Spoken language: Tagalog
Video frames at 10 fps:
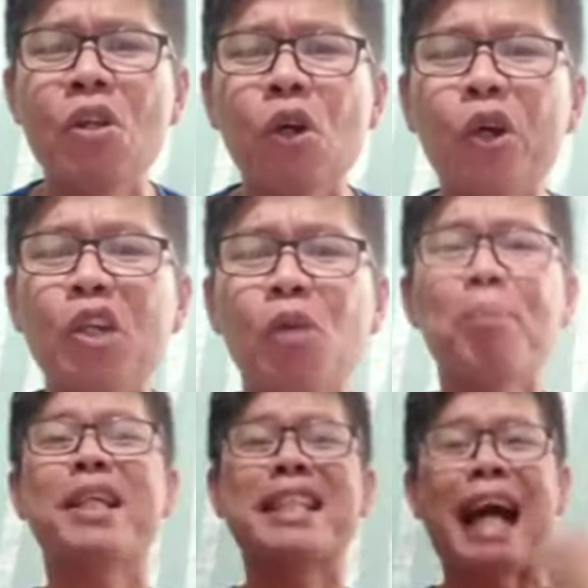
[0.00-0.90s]
O
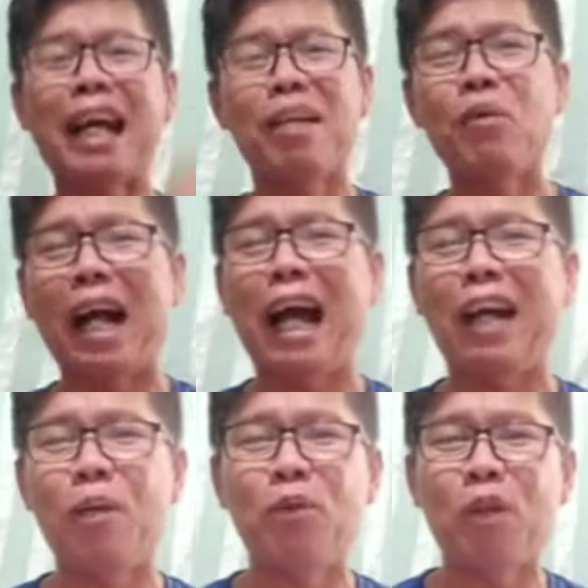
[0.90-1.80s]
inuumpisahan mo ang
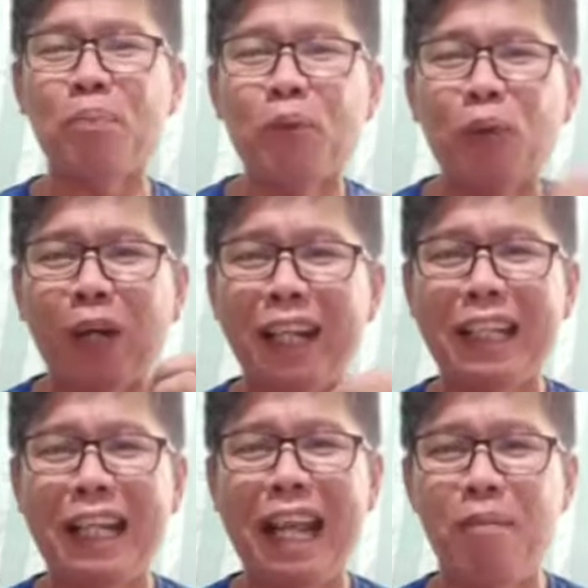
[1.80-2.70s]
araw mo na puno ka
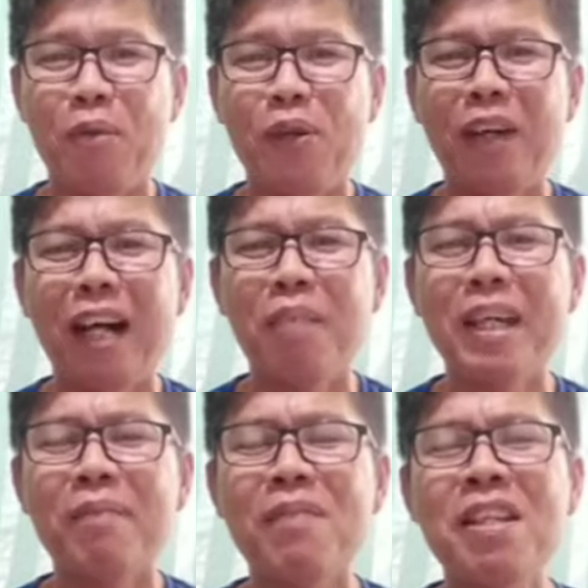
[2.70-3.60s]
reklamo?
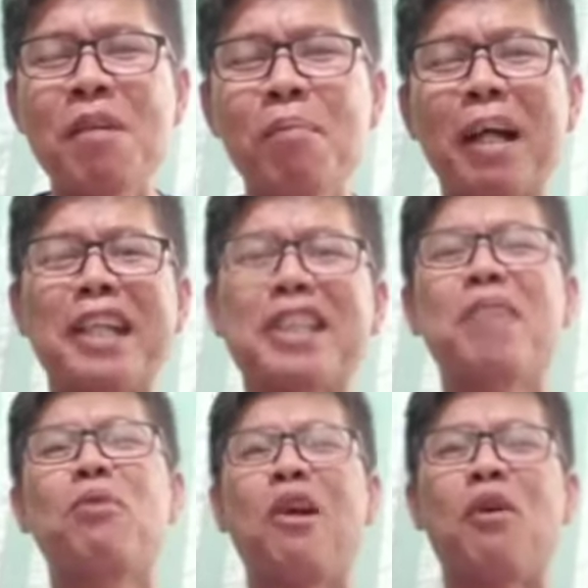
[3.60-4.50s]
Amen.
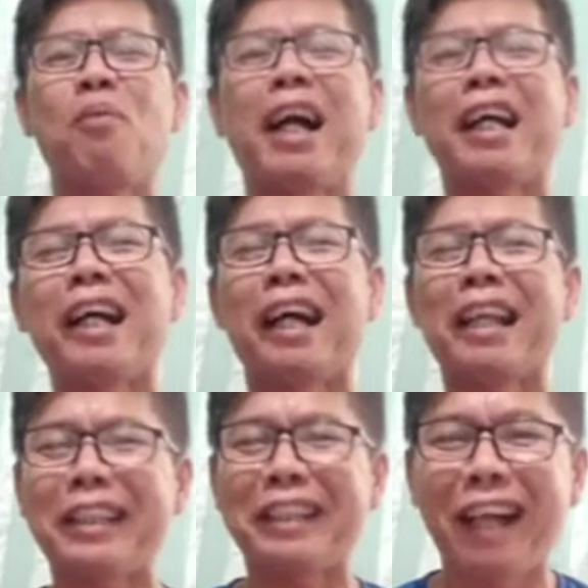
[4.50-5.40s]
Pagising mo ng umaga,
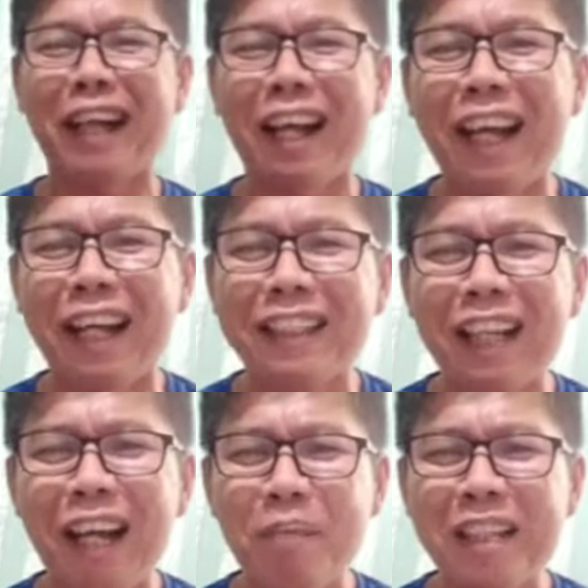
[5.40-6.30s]
galit ka kaagad.
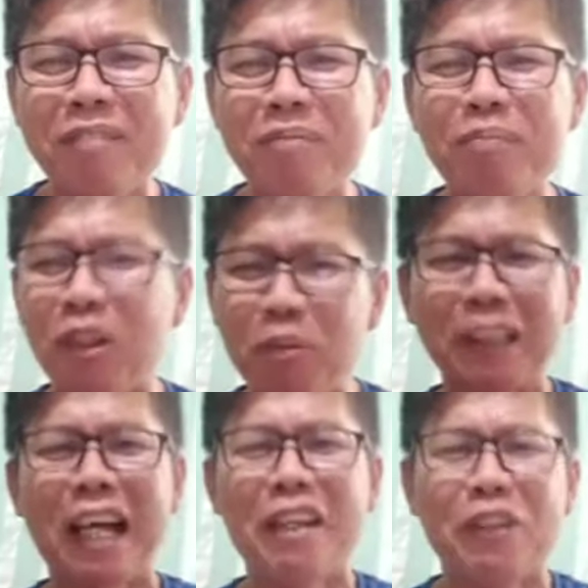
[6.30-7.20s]
Amen. Meron ba
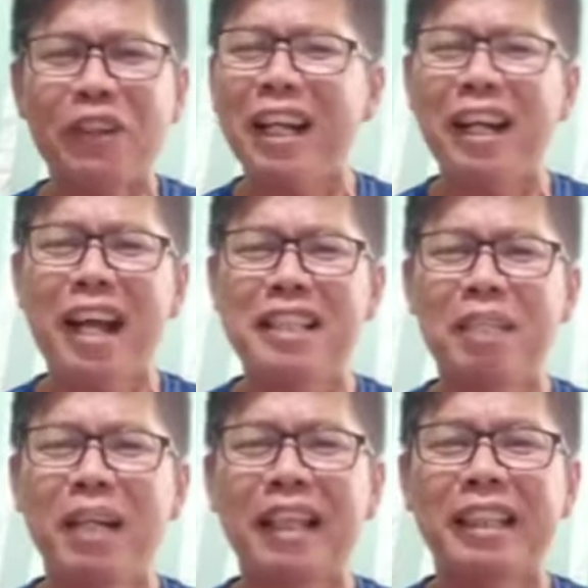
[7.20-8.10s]
tayo no?
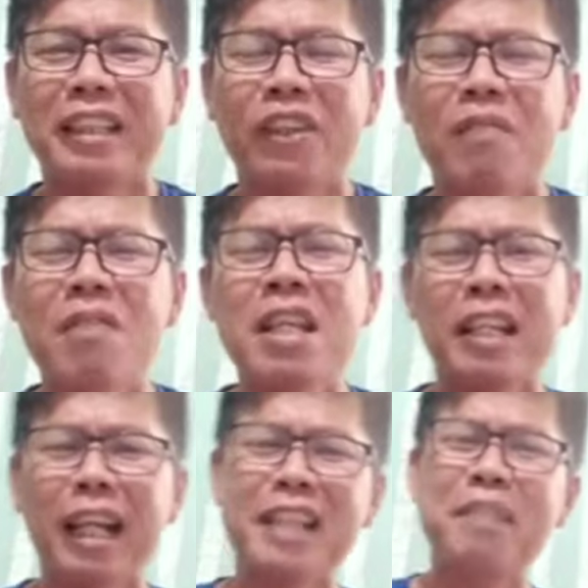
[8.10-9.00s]
Naranasan ba natin yon?
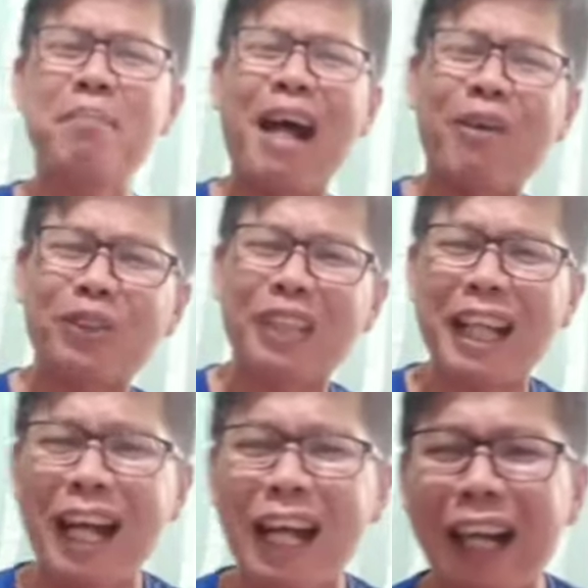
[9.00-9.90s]
Nakasimangot ka
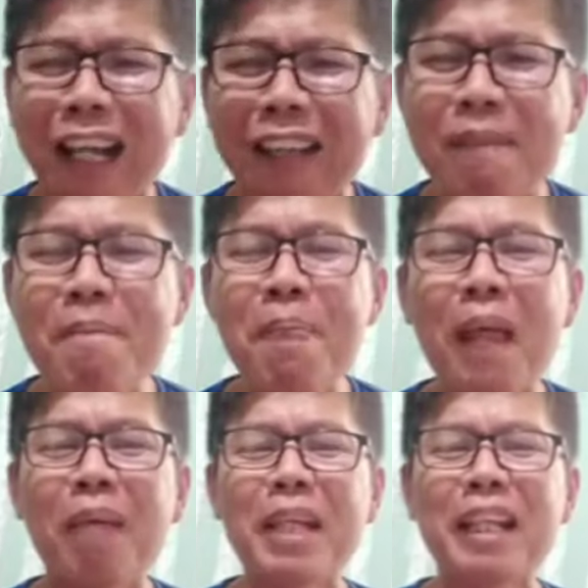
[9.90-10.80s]
na agad.
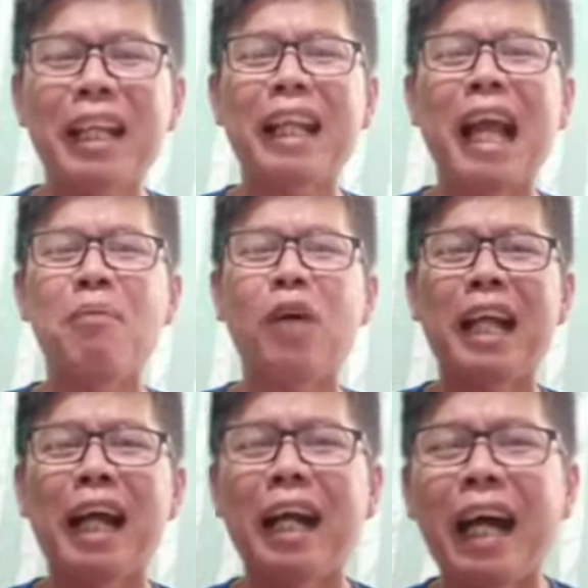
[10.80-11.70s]
Amen. Reklamo ka
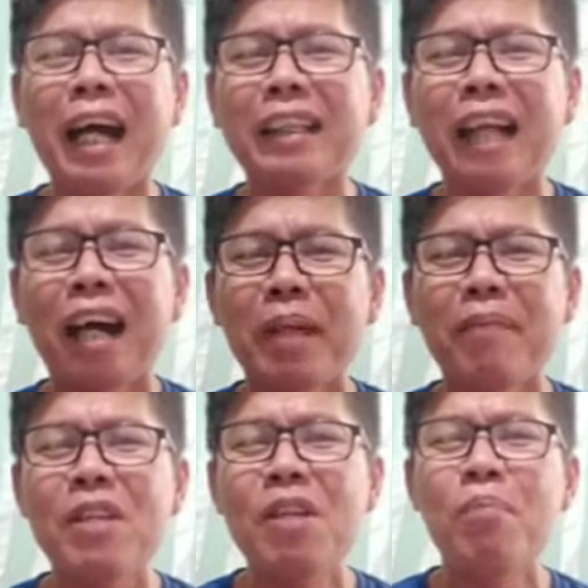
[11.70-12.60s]
na agad.
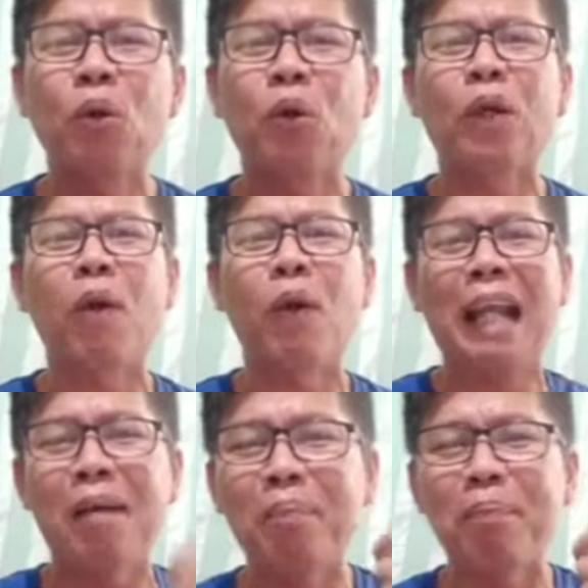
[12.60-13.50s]
Amen. Puro ka
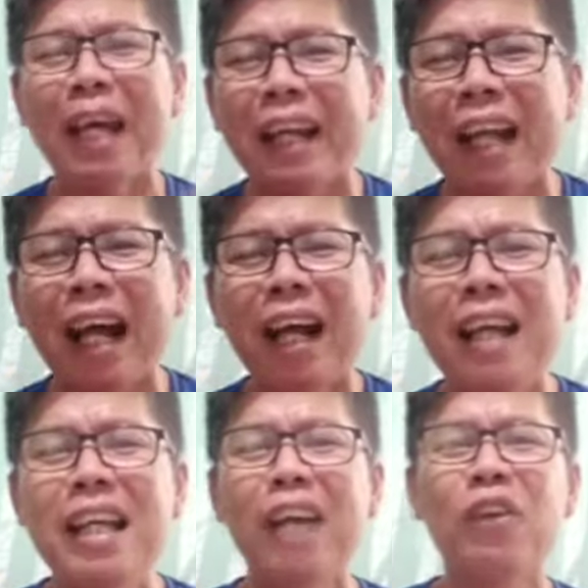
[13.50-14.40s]
walang pera.
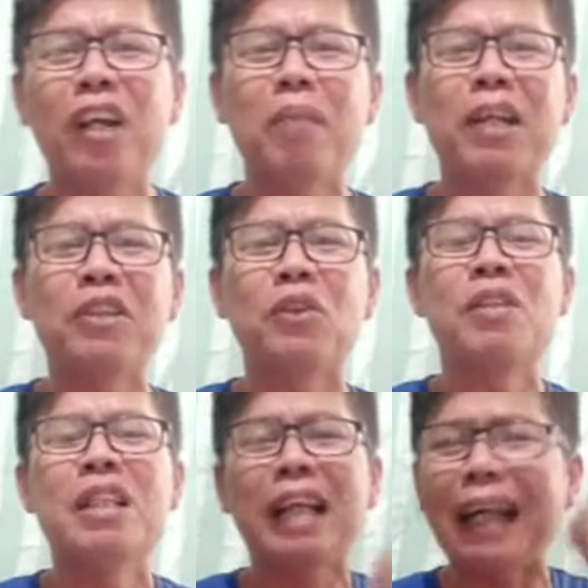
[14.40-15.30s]
Ano na naman yung
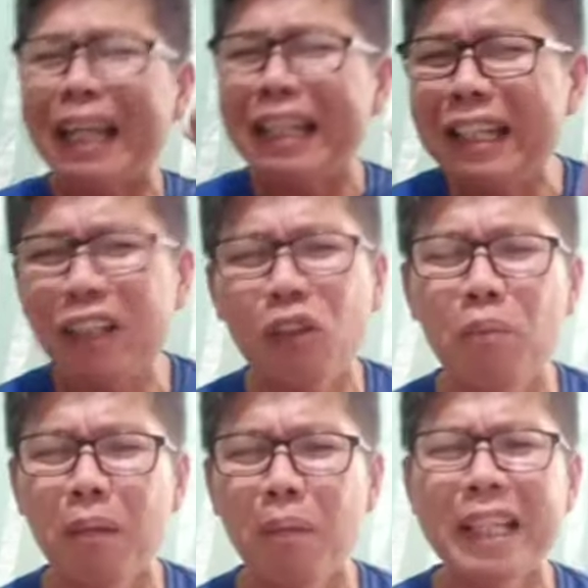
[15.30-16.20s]
kakainin ko
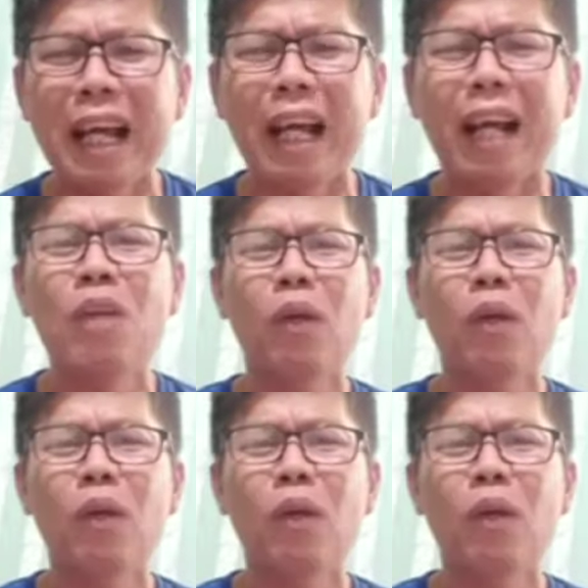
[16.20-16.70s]
mamaya?